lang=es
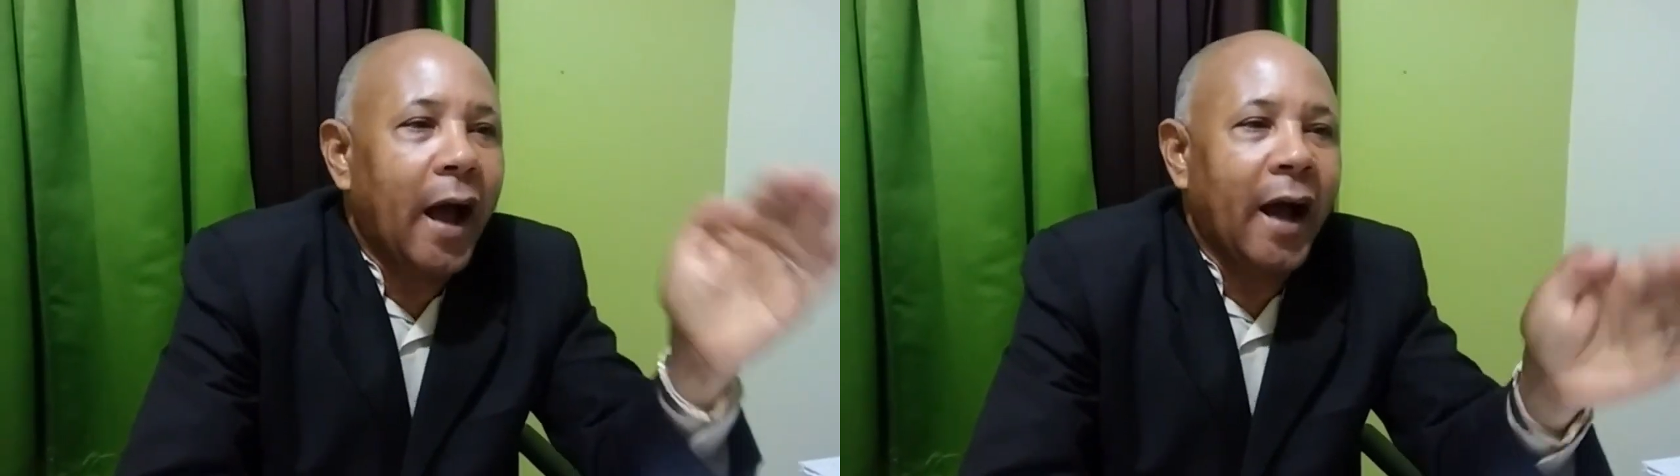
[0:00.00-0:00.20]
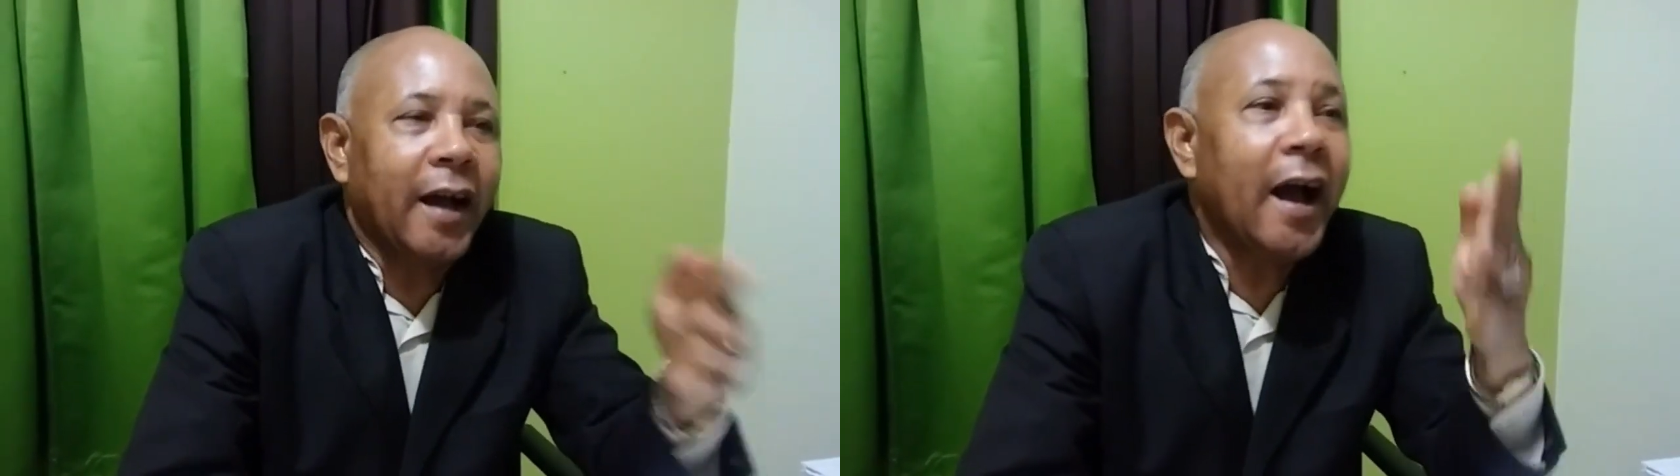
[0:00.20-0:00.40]

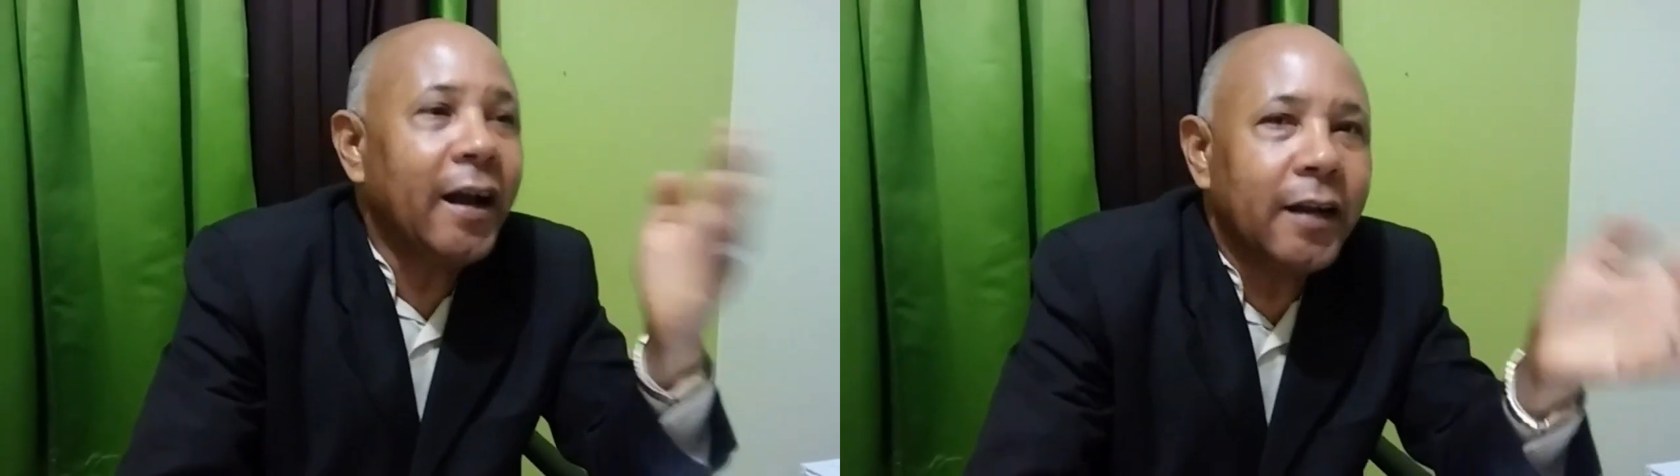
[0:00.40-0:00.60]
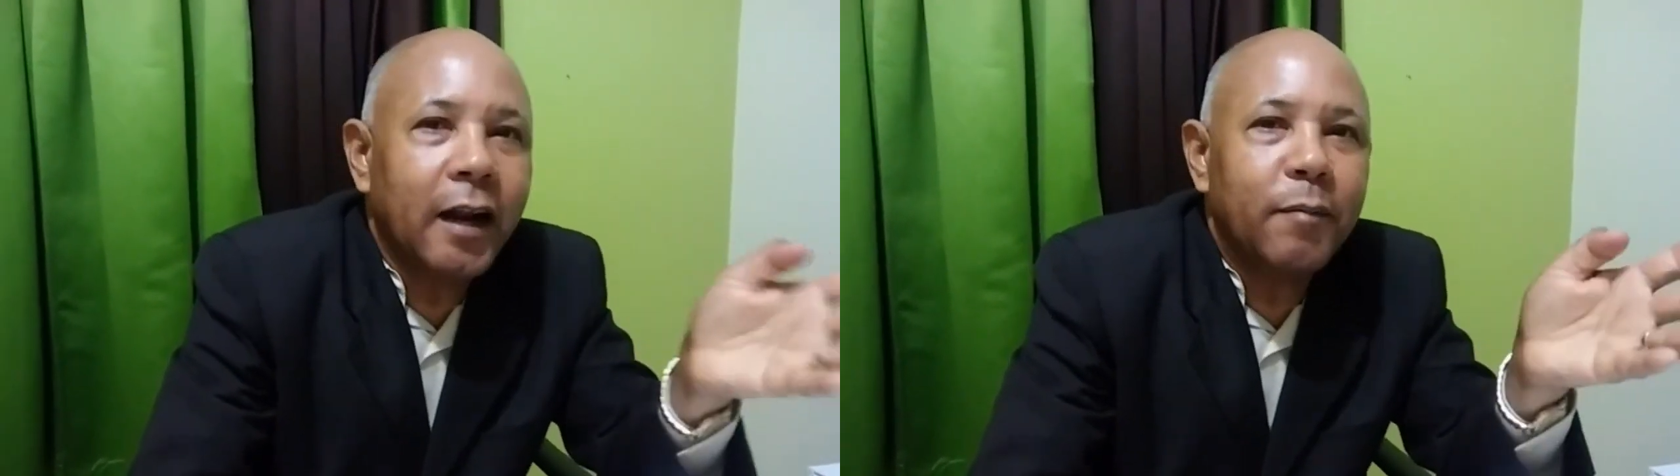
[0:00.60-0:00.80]

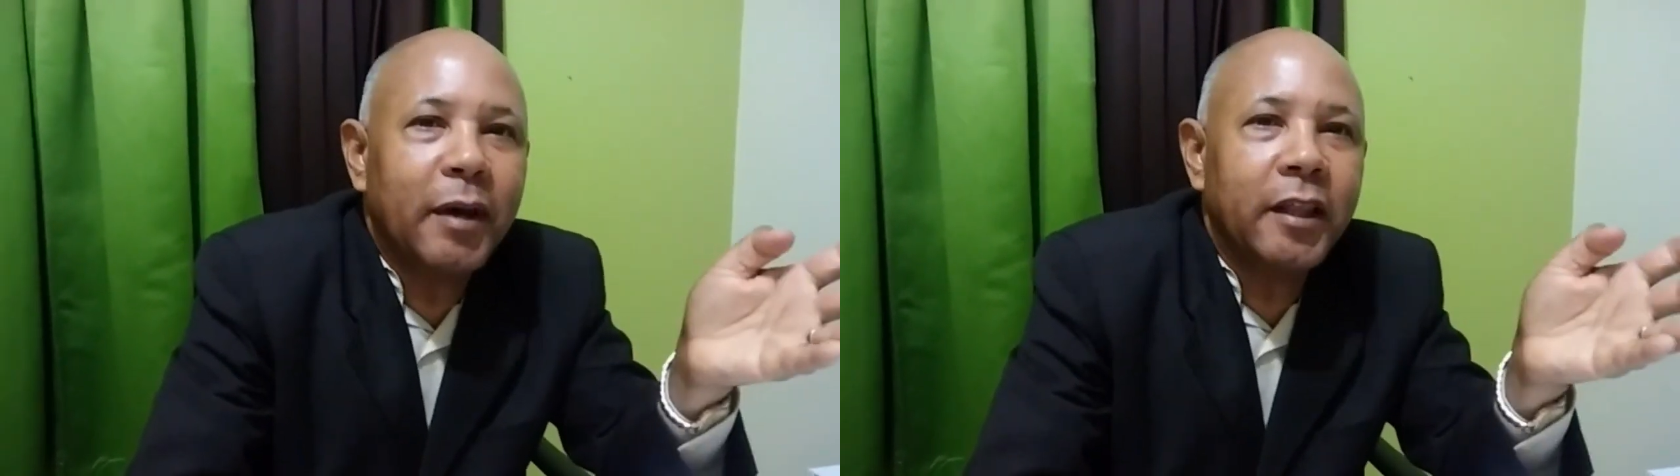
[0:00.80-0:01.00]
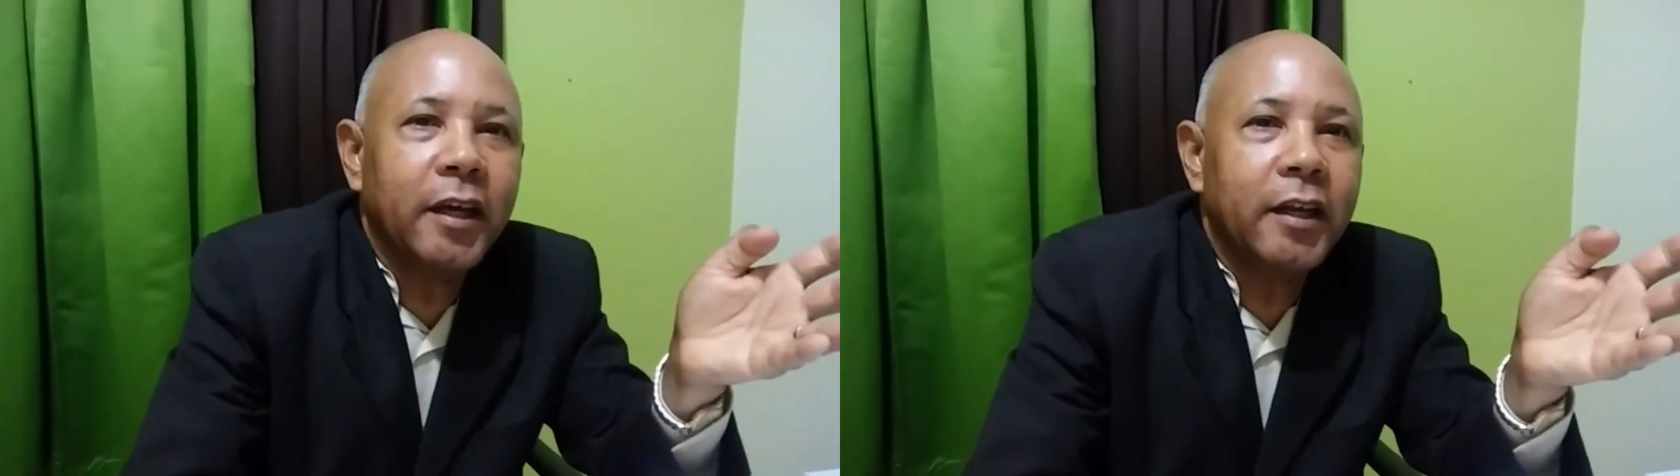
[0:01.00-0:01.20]
agarra la
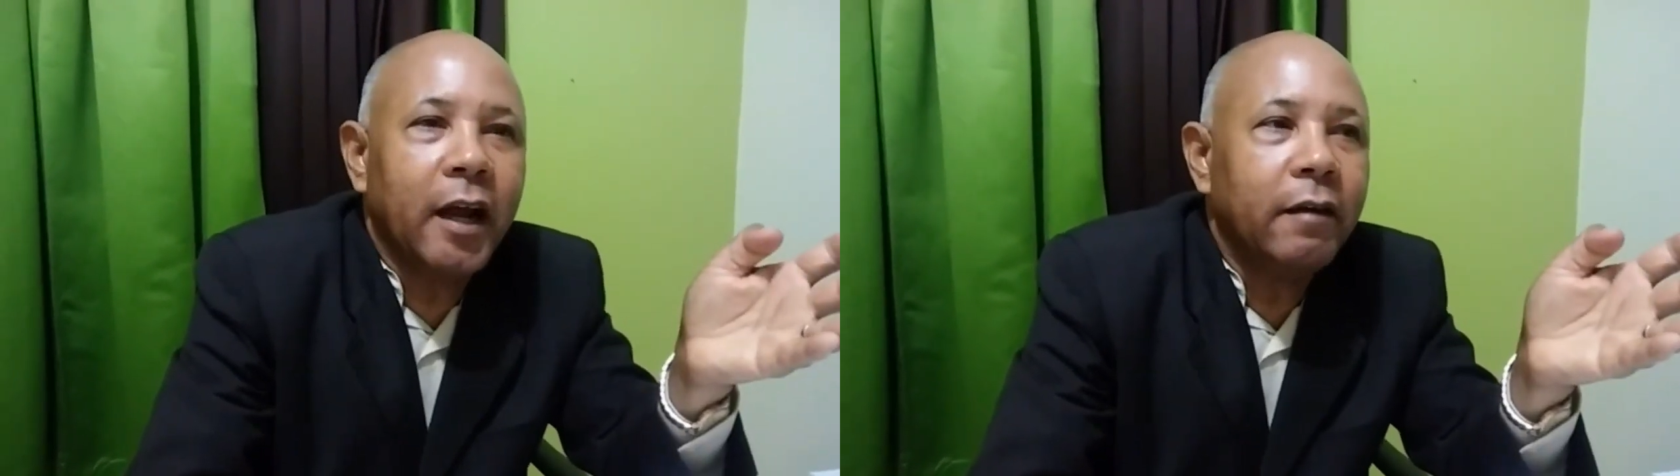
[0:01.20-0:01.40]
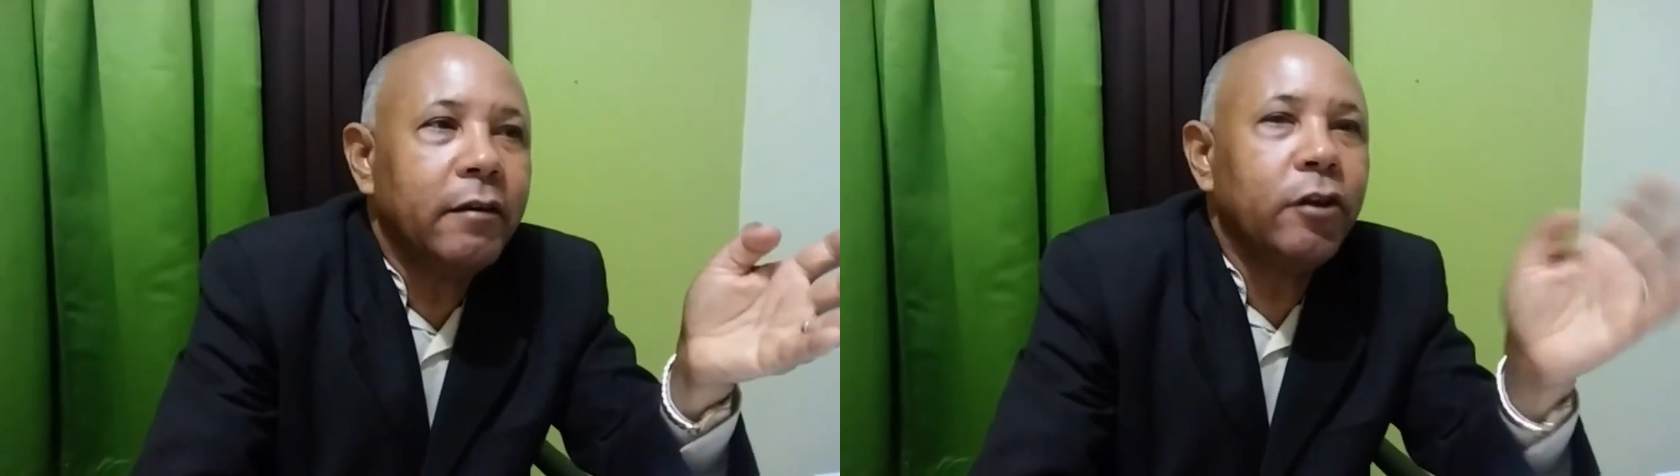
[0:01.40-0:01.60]

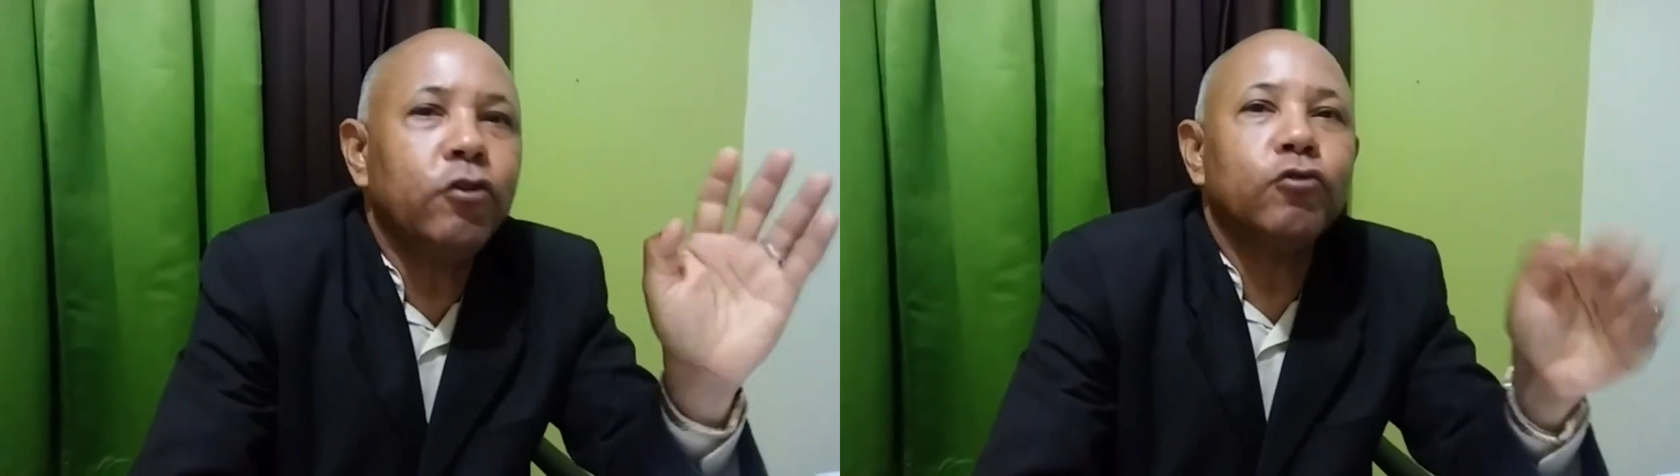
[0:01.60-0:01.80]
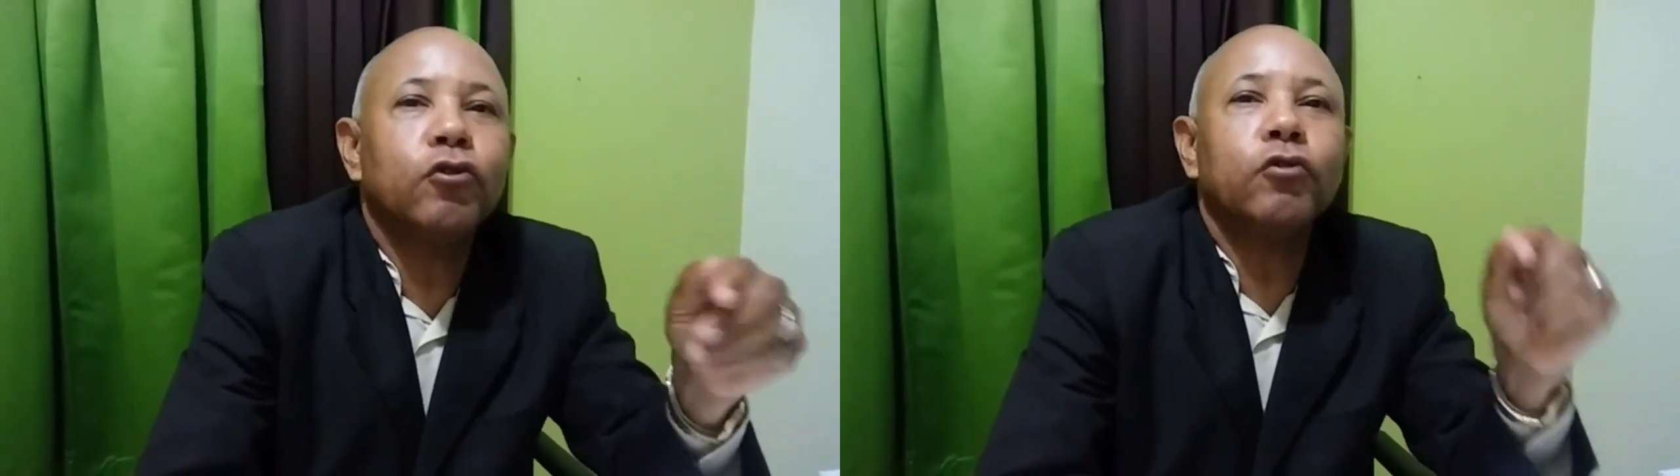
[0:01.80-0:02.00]
madera y
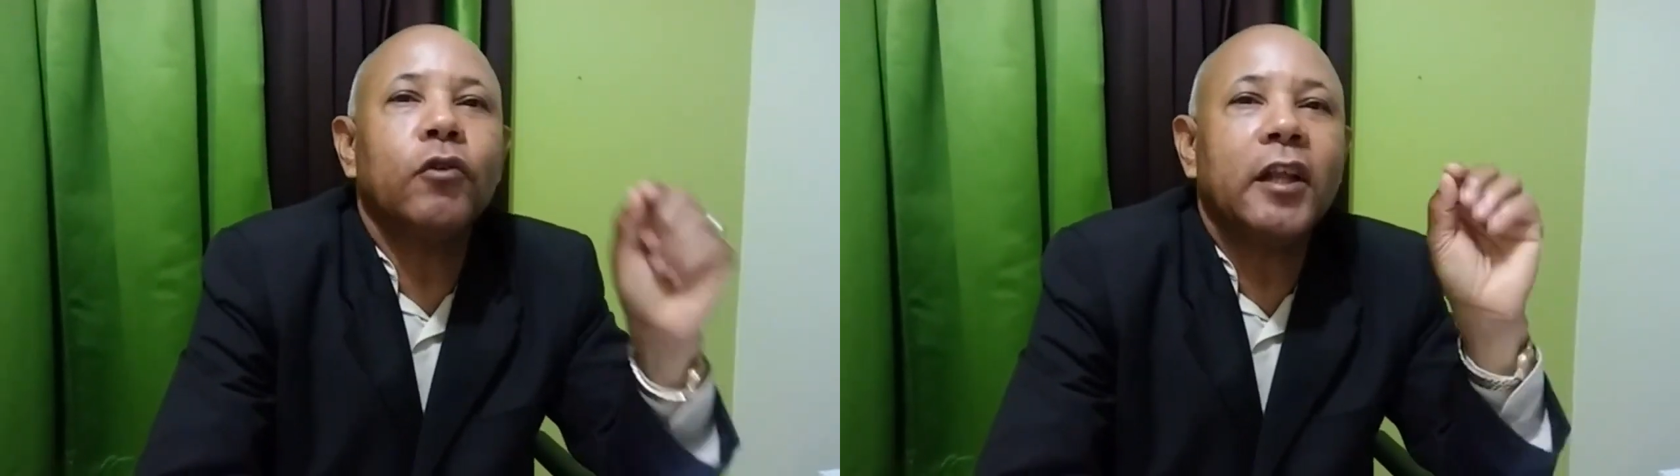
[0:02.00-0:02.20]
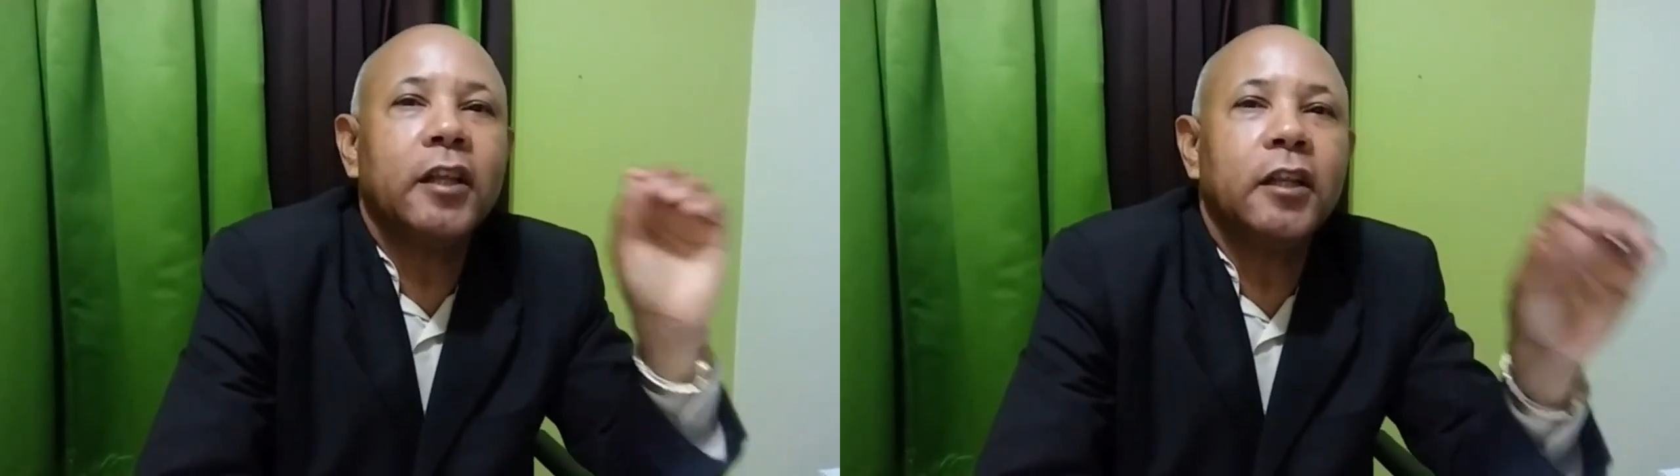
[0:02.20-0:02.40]
nosotros la